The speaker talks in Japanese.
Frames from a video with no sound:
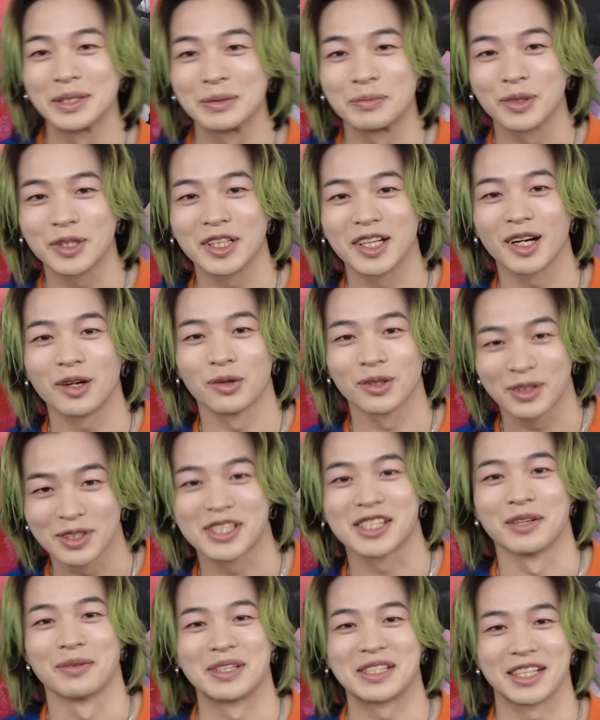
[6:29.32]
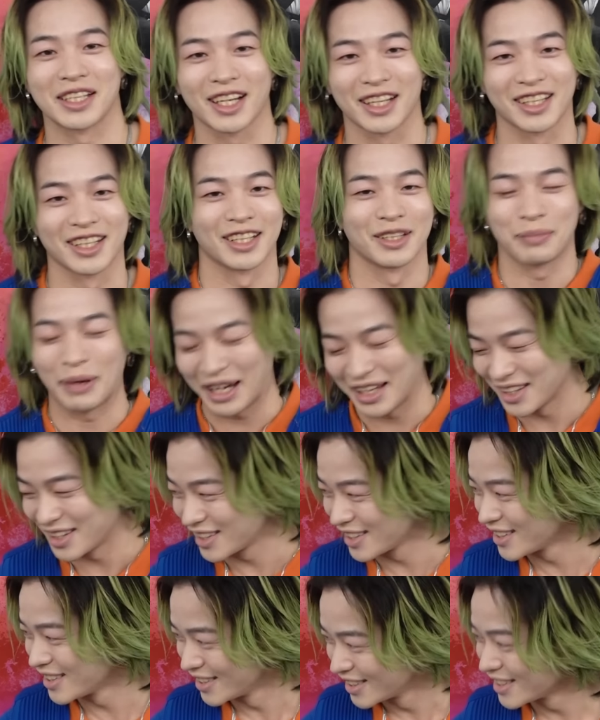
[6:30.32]
い、僕が落としてました片手バンって
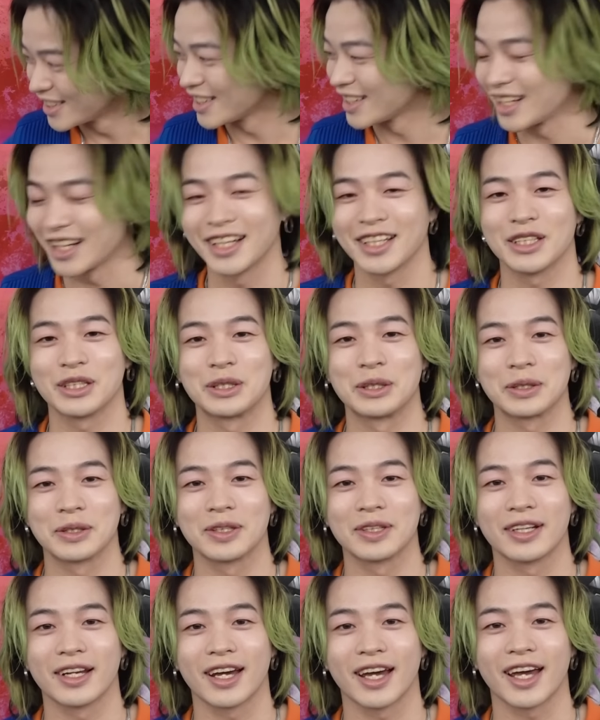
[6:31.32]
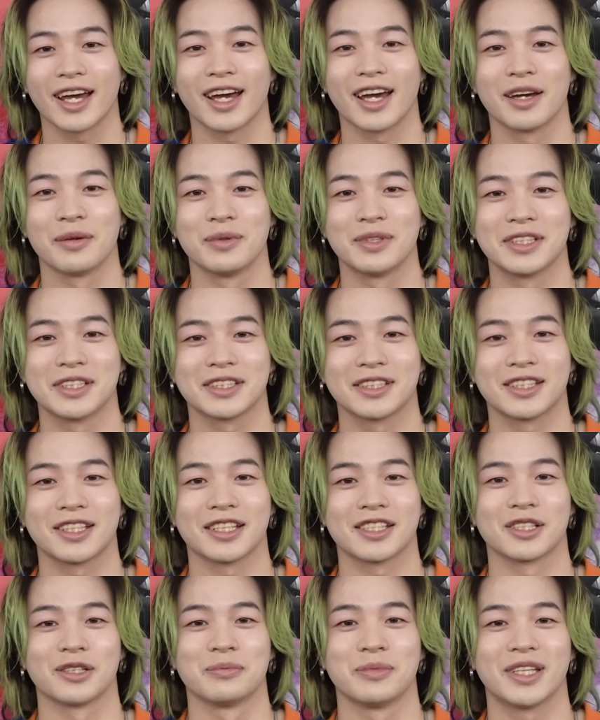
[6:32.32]
はいということで、えー、
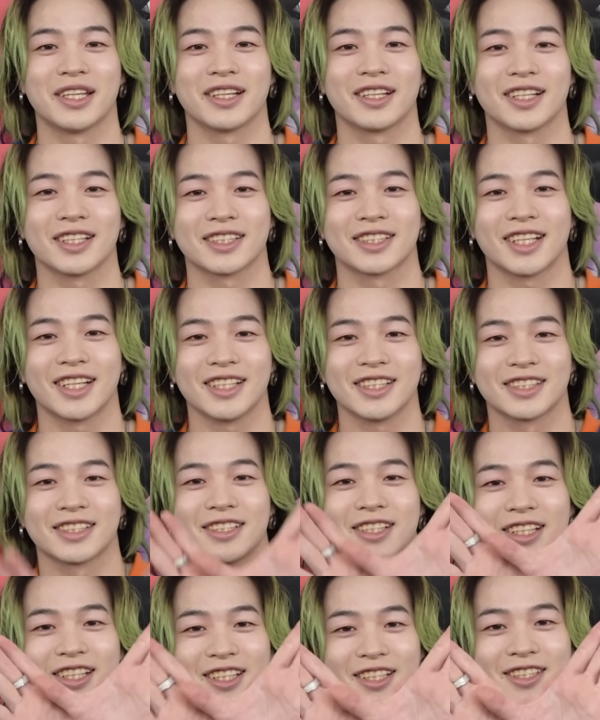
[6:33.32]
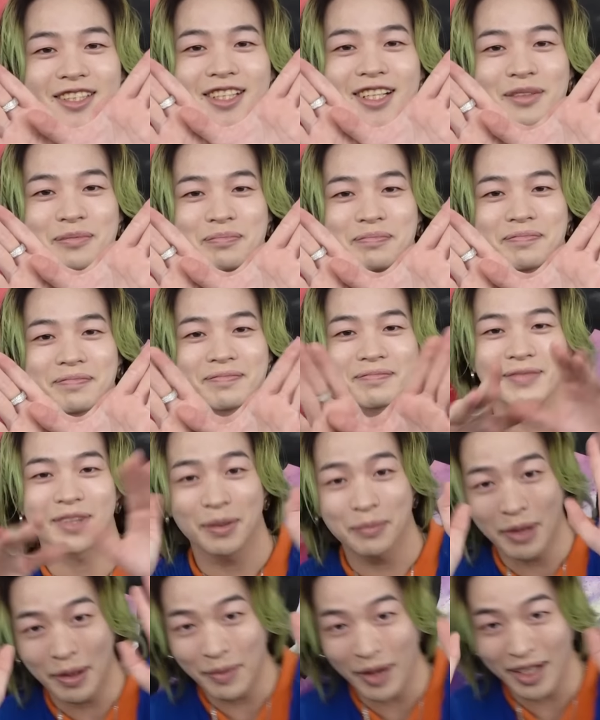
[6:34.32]
ミュージックステーション見てくださいつなぎ絆
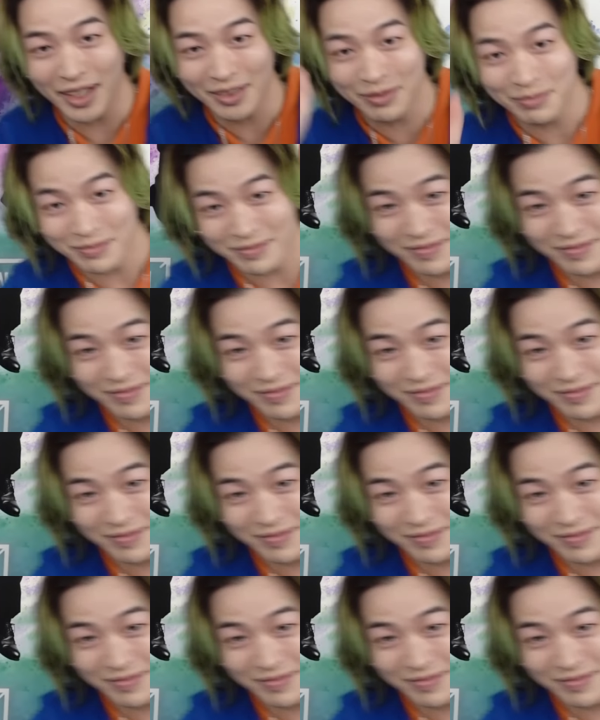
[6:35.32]
バイバイ